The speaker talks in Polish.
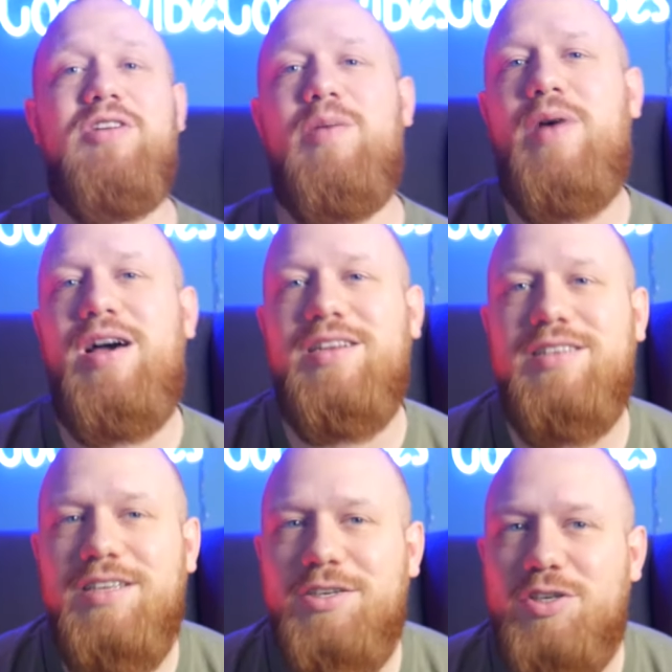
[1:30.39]
napary
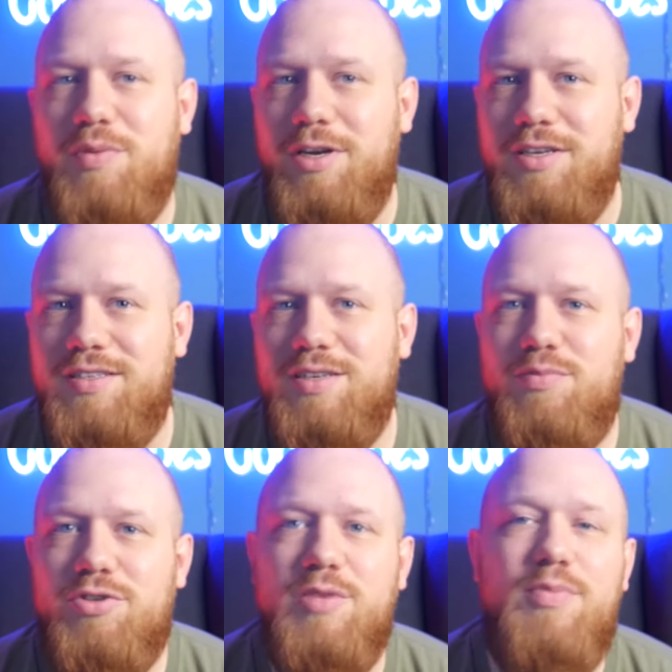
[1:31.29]
z liści melisy
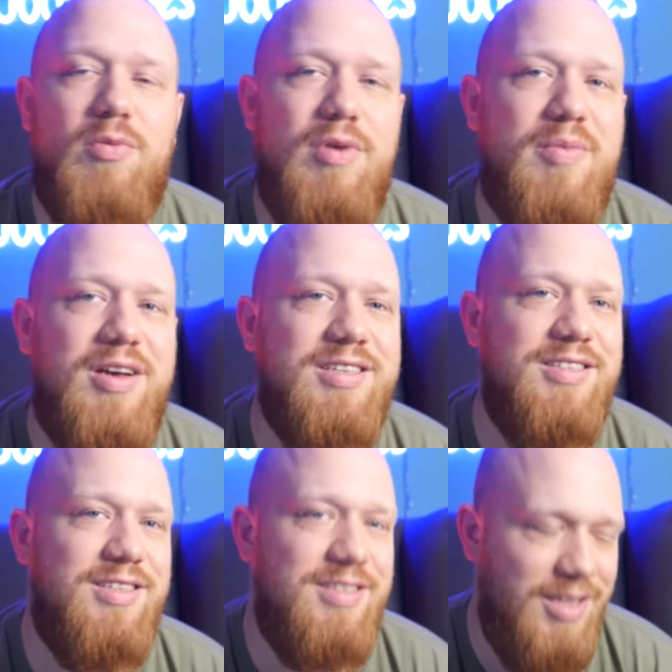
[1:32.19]
przy problemach
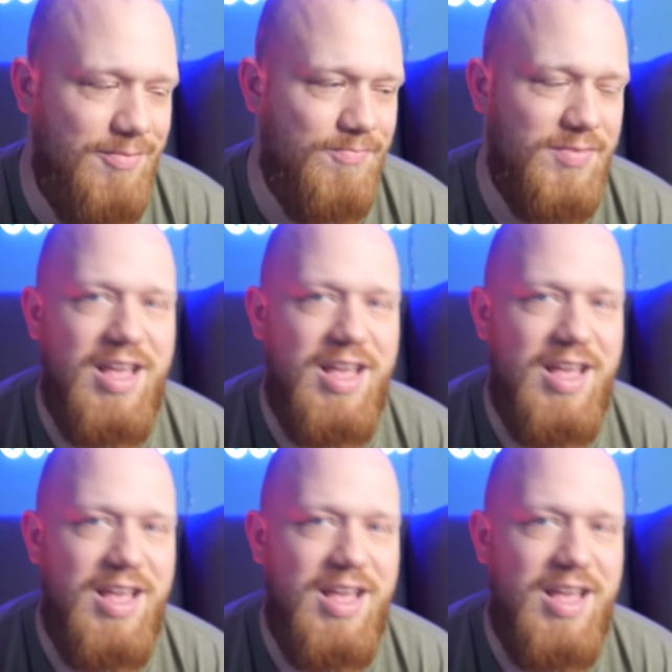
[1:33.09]
ze snem